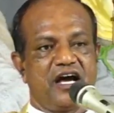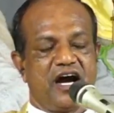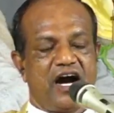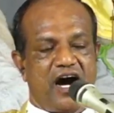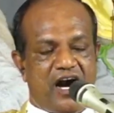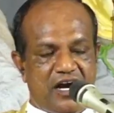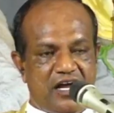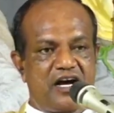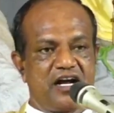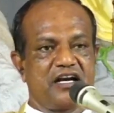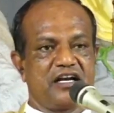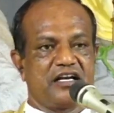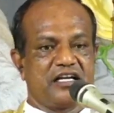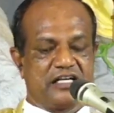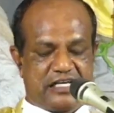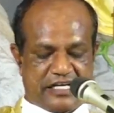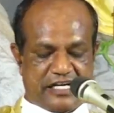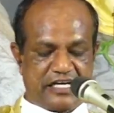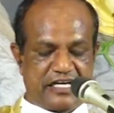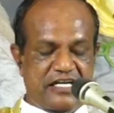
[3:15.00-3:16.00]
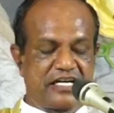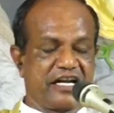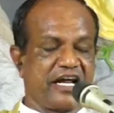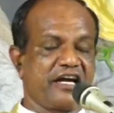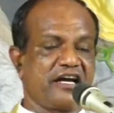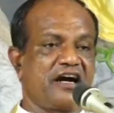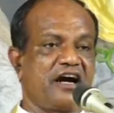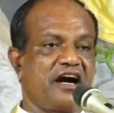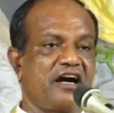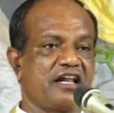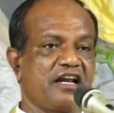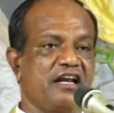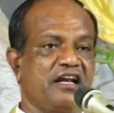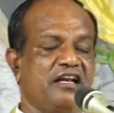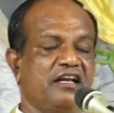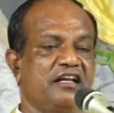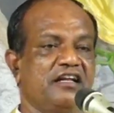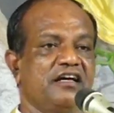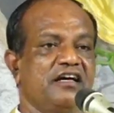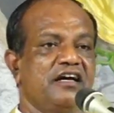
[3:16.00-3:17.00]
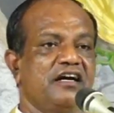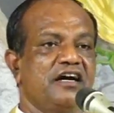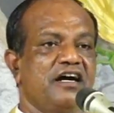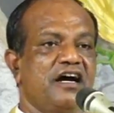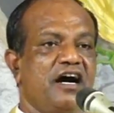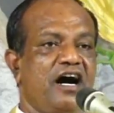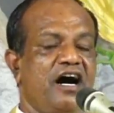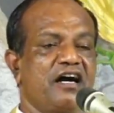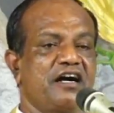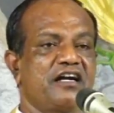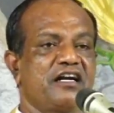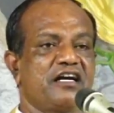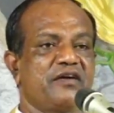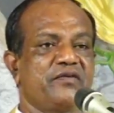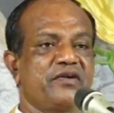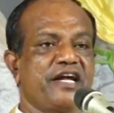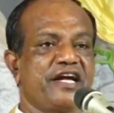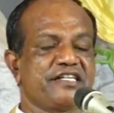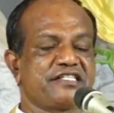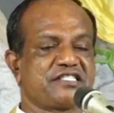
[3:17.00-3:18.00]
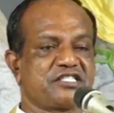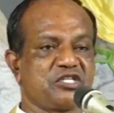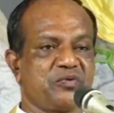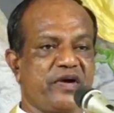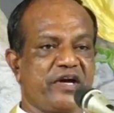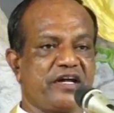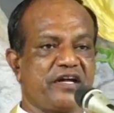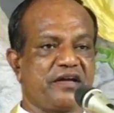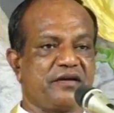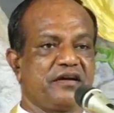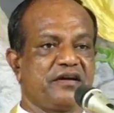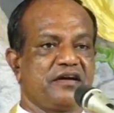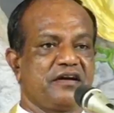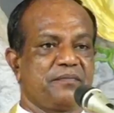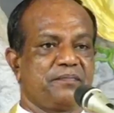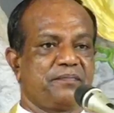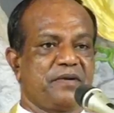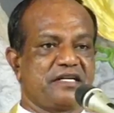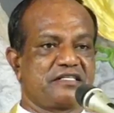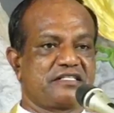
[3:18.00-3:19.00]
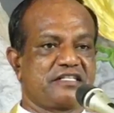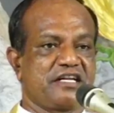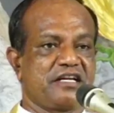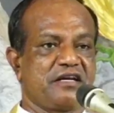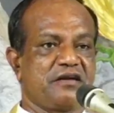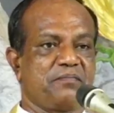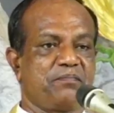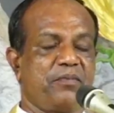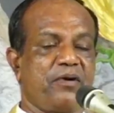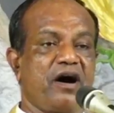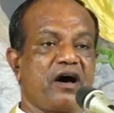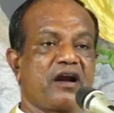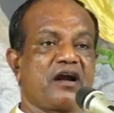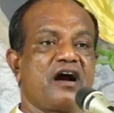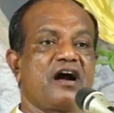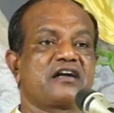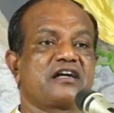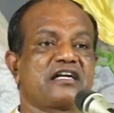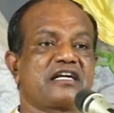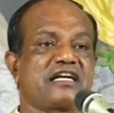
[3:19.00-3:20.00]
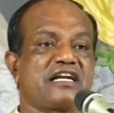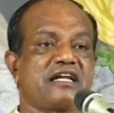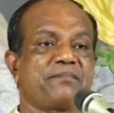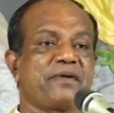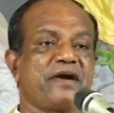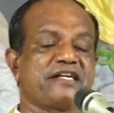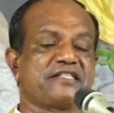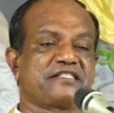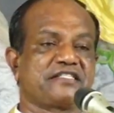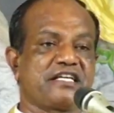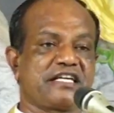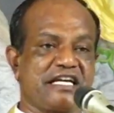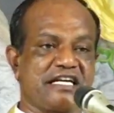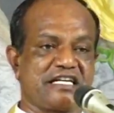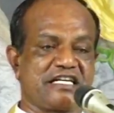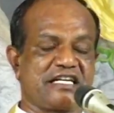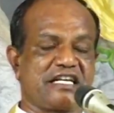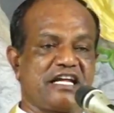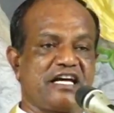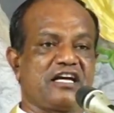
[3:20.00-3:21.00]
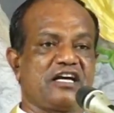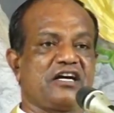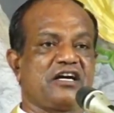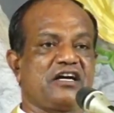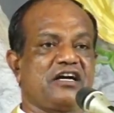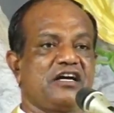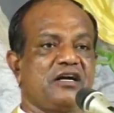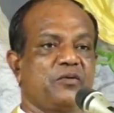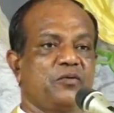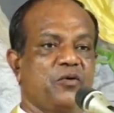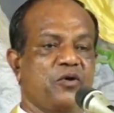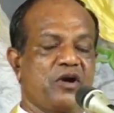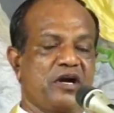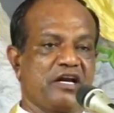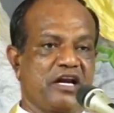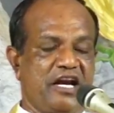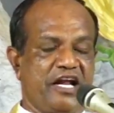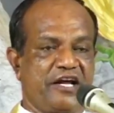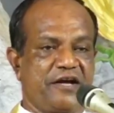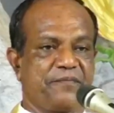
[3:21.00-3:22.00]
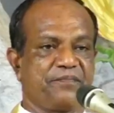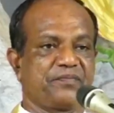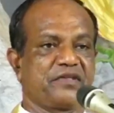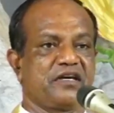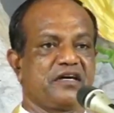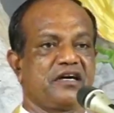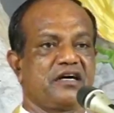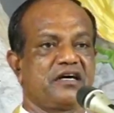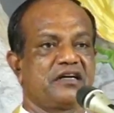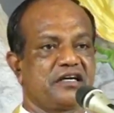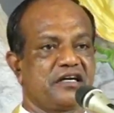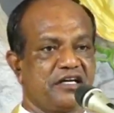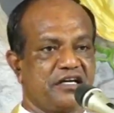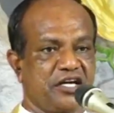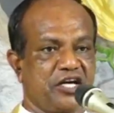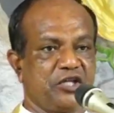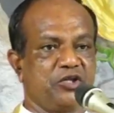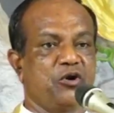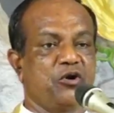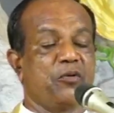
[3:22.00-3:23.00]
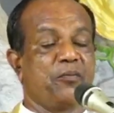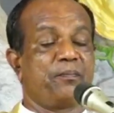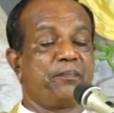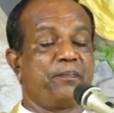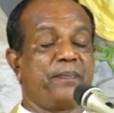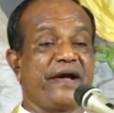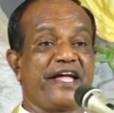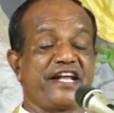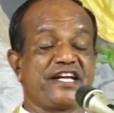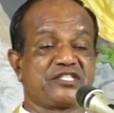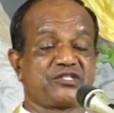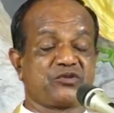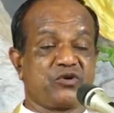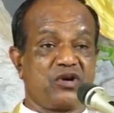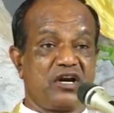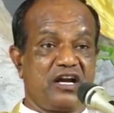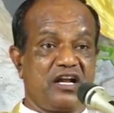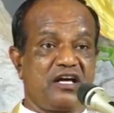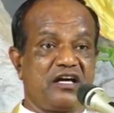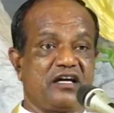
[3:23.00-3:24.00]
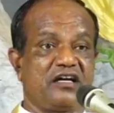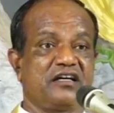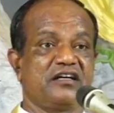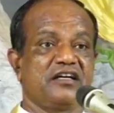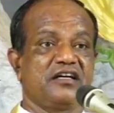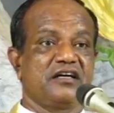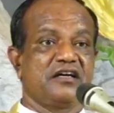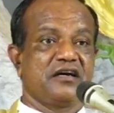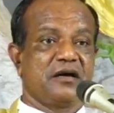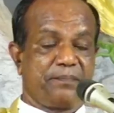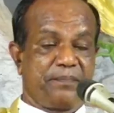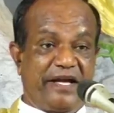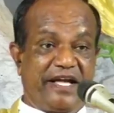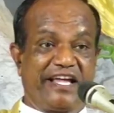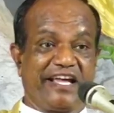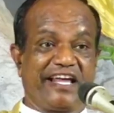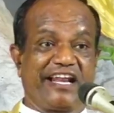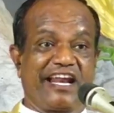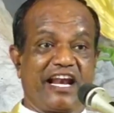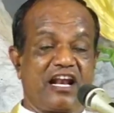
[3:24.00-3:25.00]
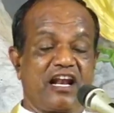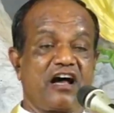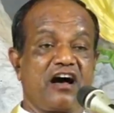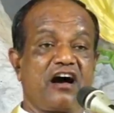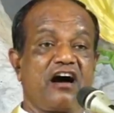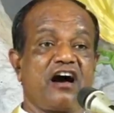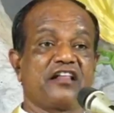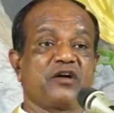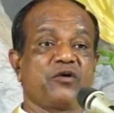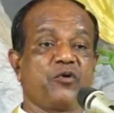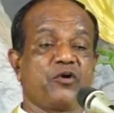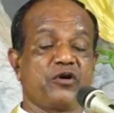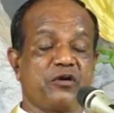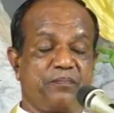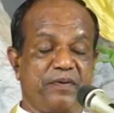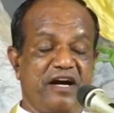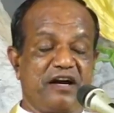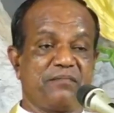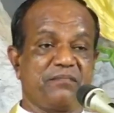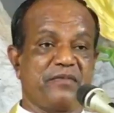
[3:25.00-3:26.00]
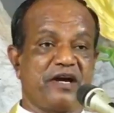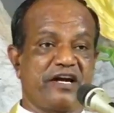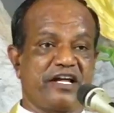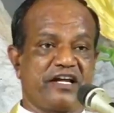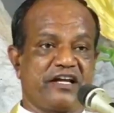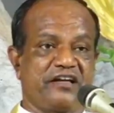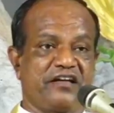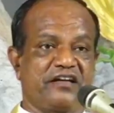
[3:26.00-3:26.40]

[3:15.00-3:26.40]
ஆனால் இன்றைய நாளில் ஆண்டவர் இயேசுவை பற்றி பாராட்டி பேசுகின்ற ஒரு நிலை ஏதோ பெயர் சொல்ல பெயர் இல்லாத ஒரு பெண்மணி